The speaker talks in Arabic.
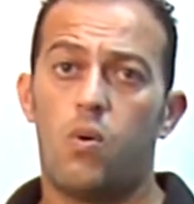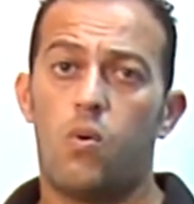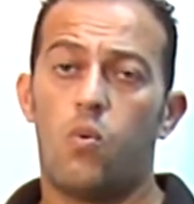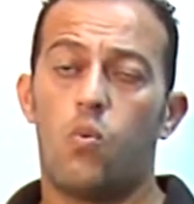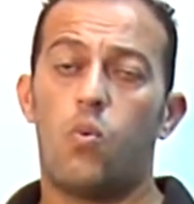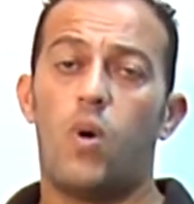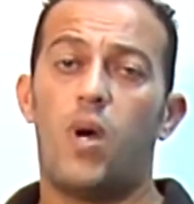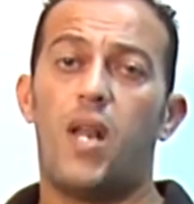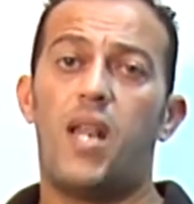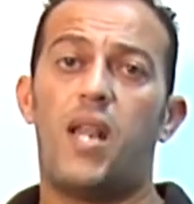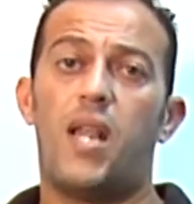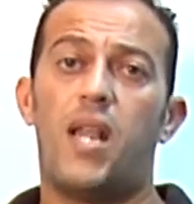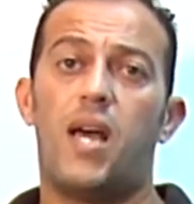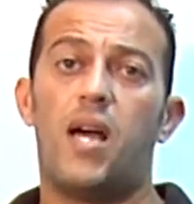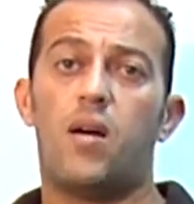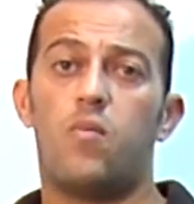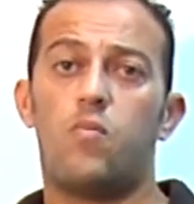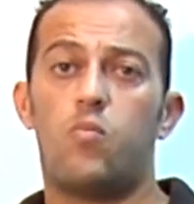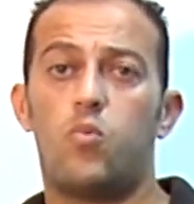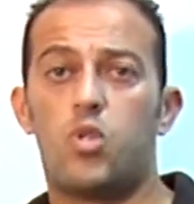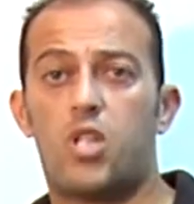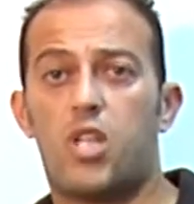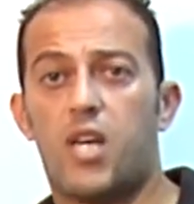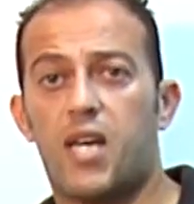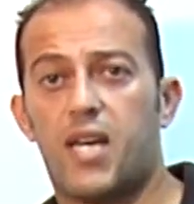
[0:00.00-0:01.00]
ولا
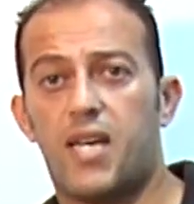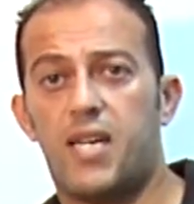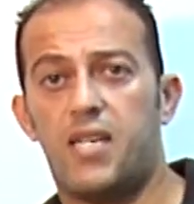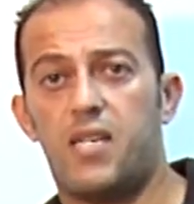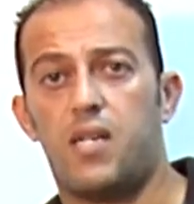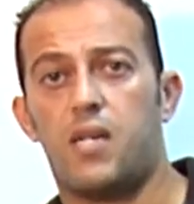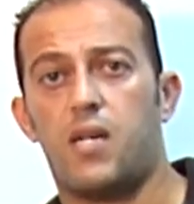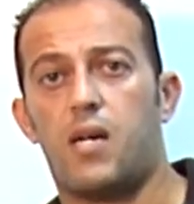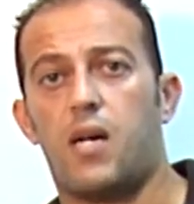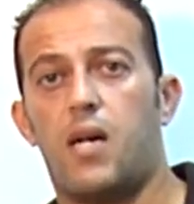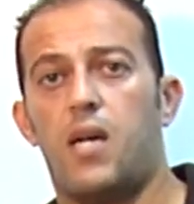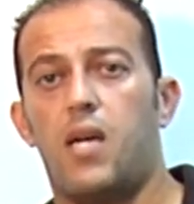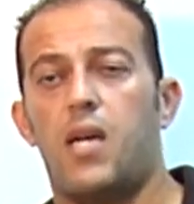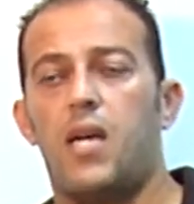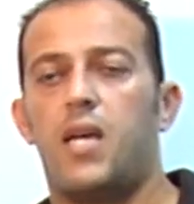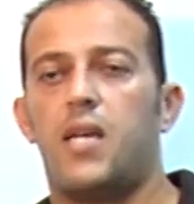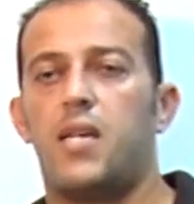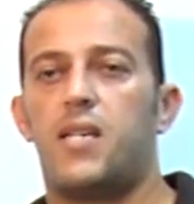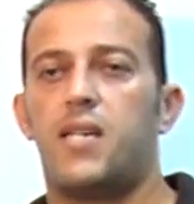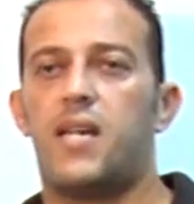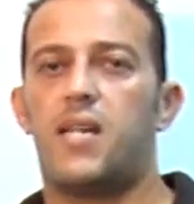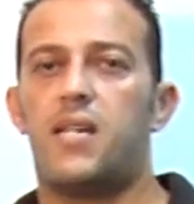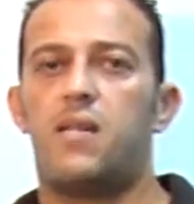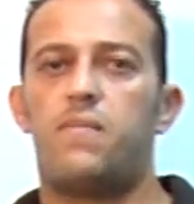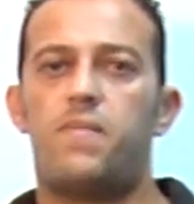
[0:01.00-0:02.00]
متغيره
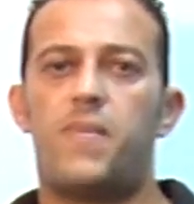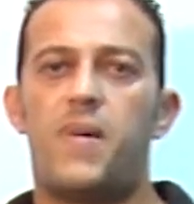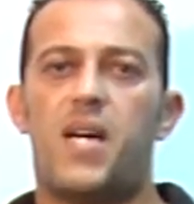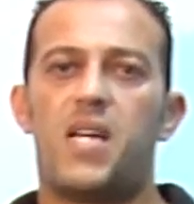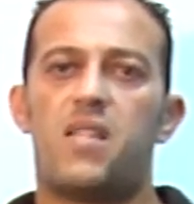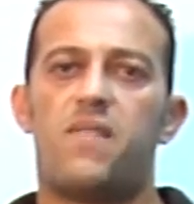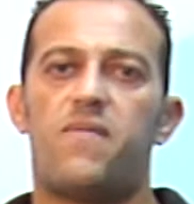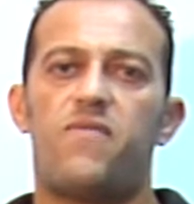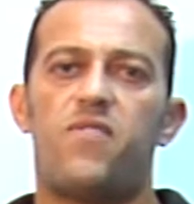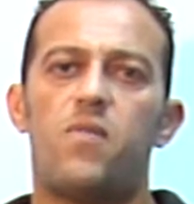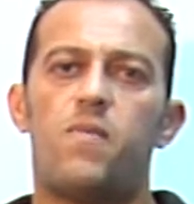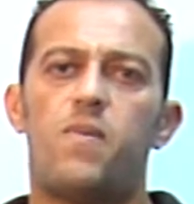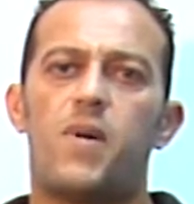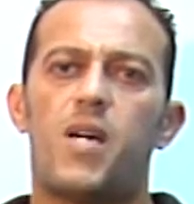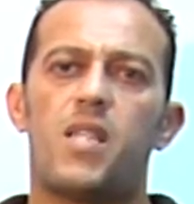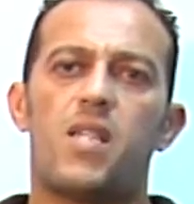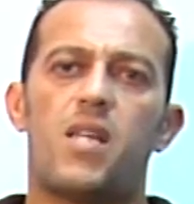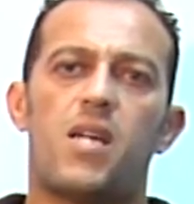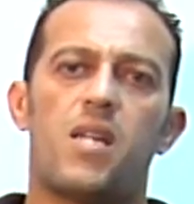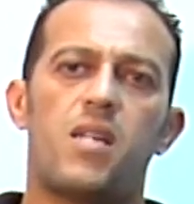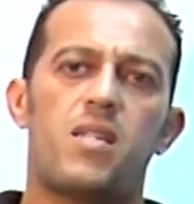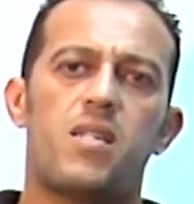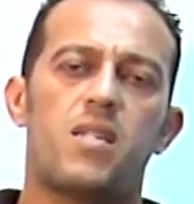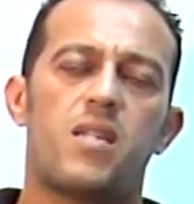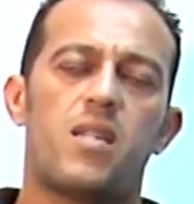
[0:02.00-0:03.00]
يعني بمعنى في بعض
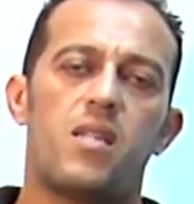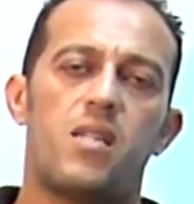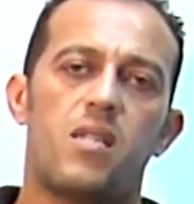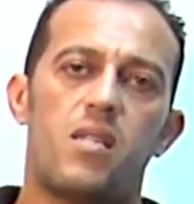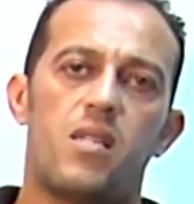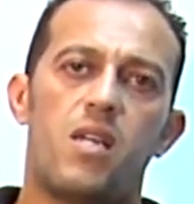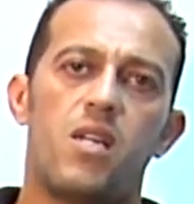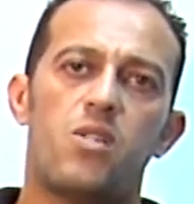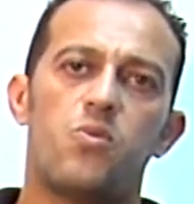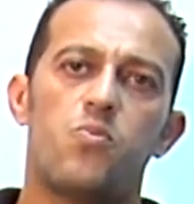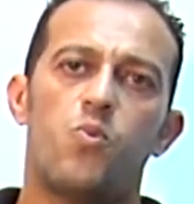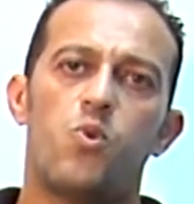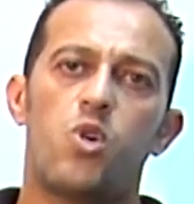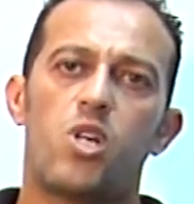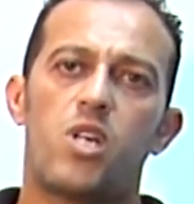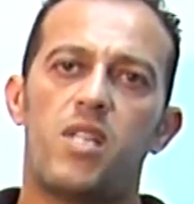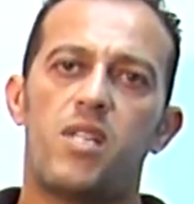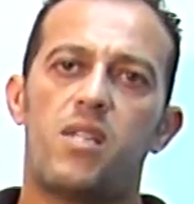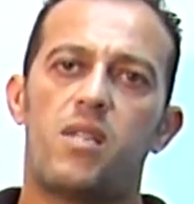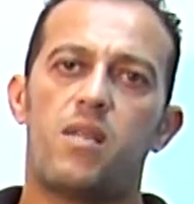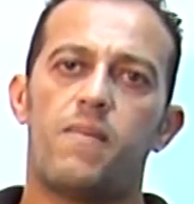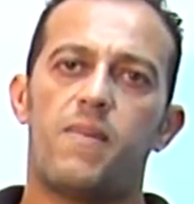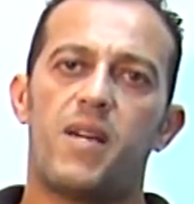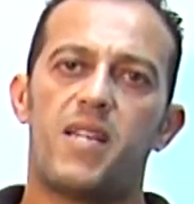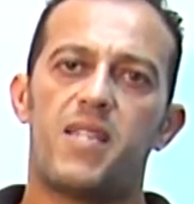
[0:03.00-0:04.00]
عناصر الانتاج
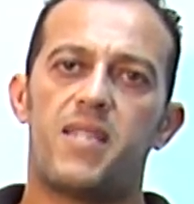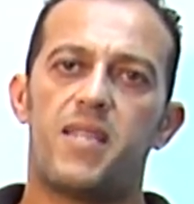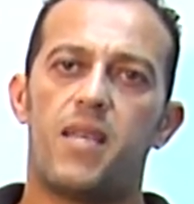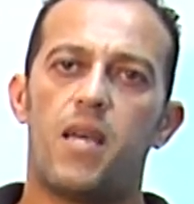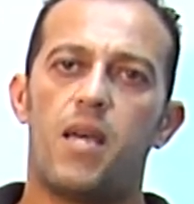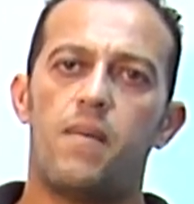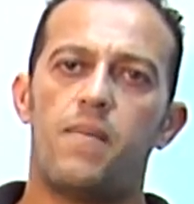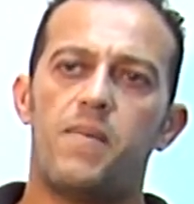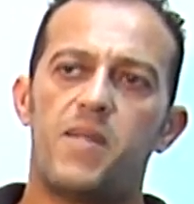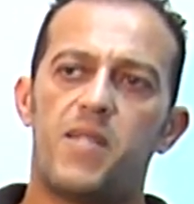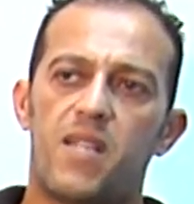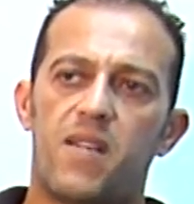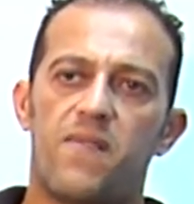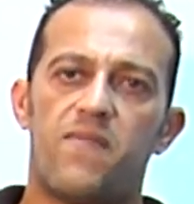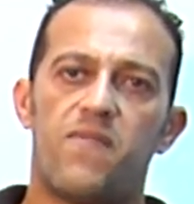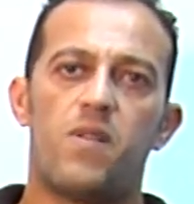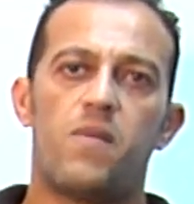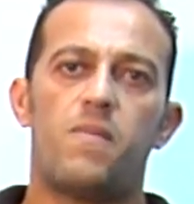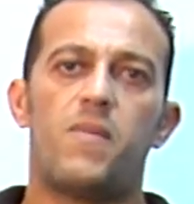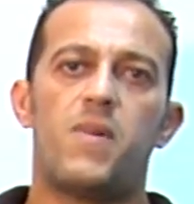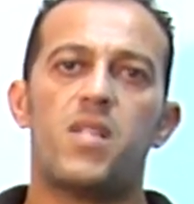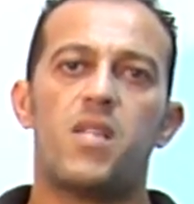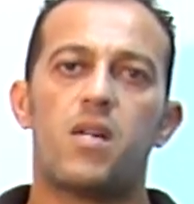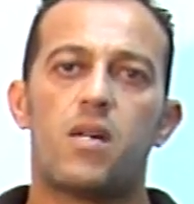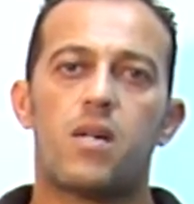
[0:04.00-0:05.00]
ممكن تبقى ثابته في
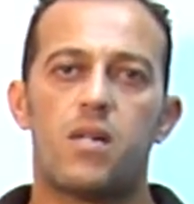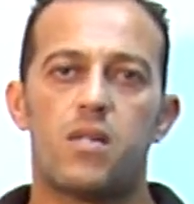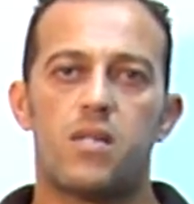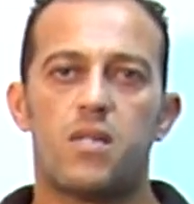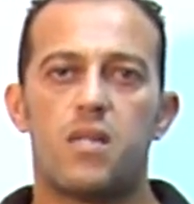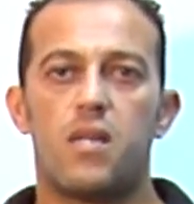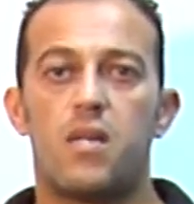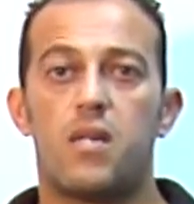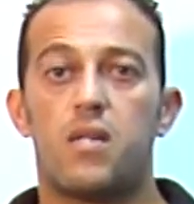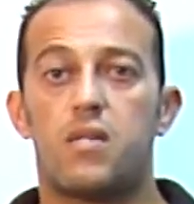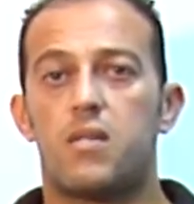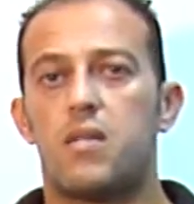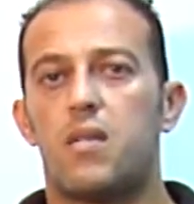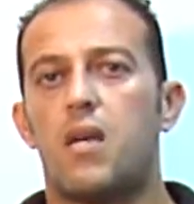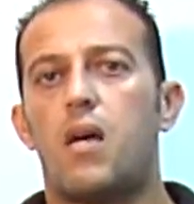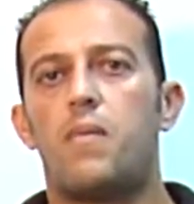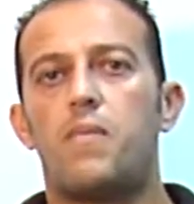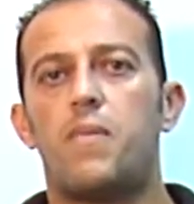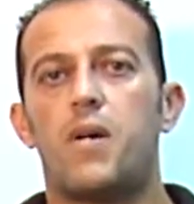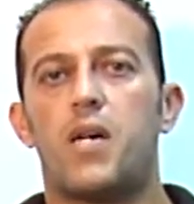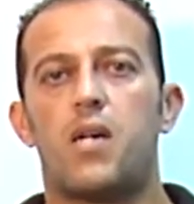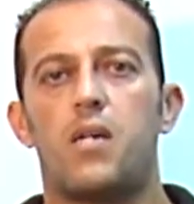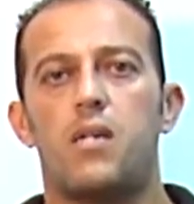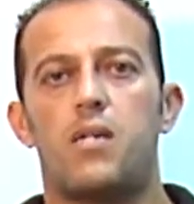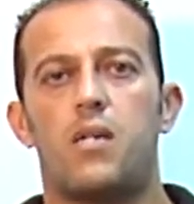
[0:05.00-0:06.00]
المدى القصير
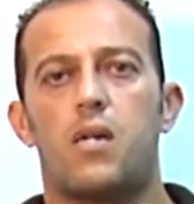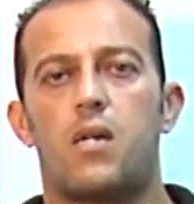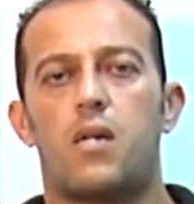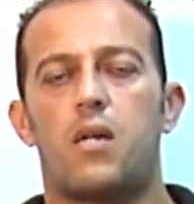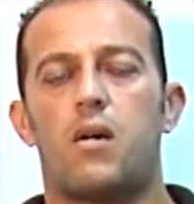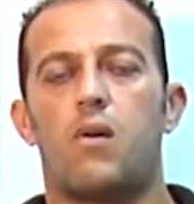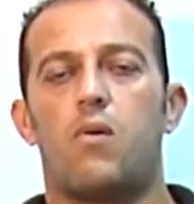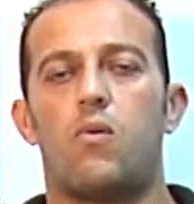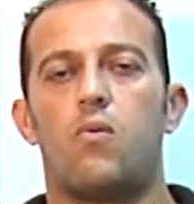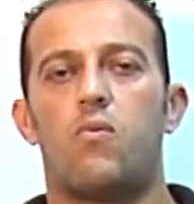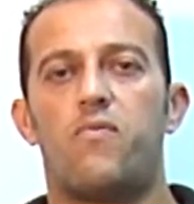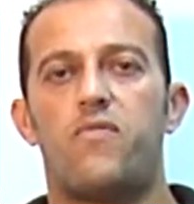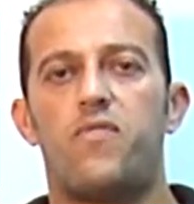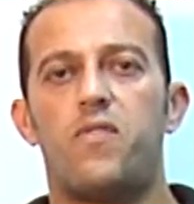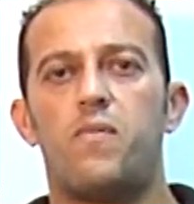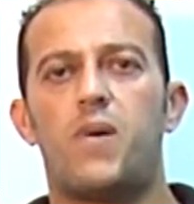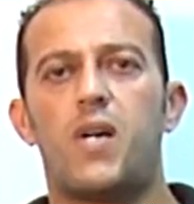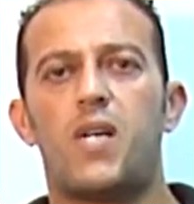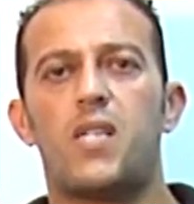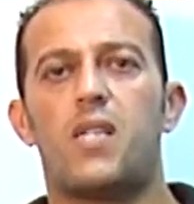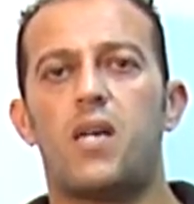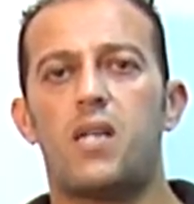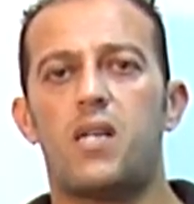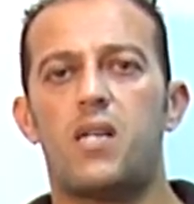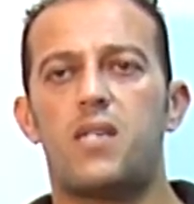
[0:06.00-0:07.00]
صعب اغيرها وفي
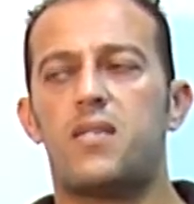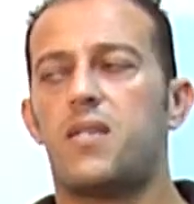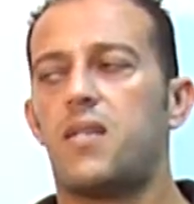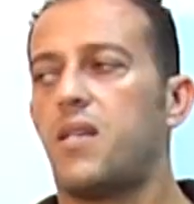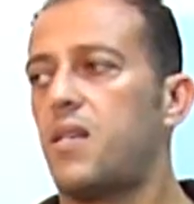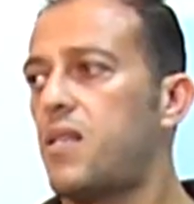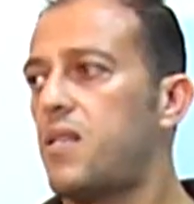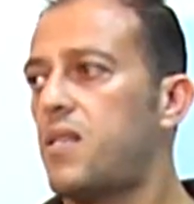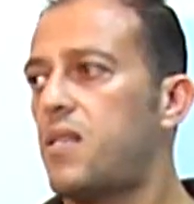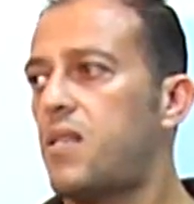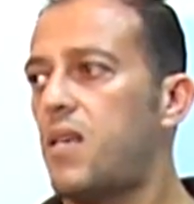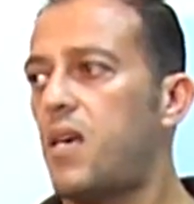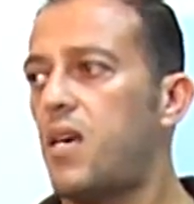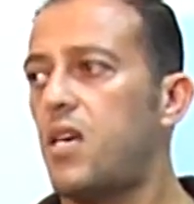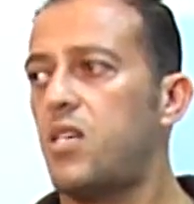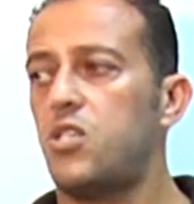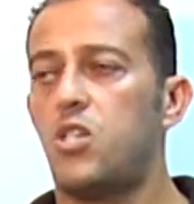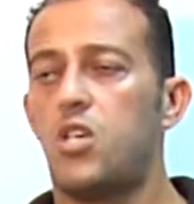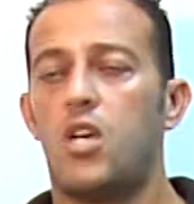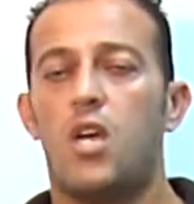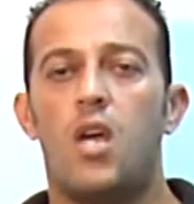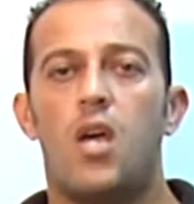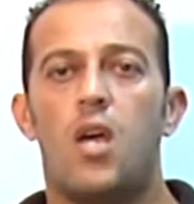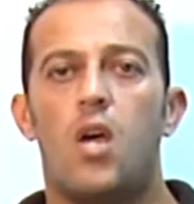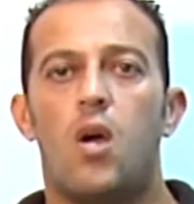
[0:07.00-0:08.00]
بعض عناصر الانتاج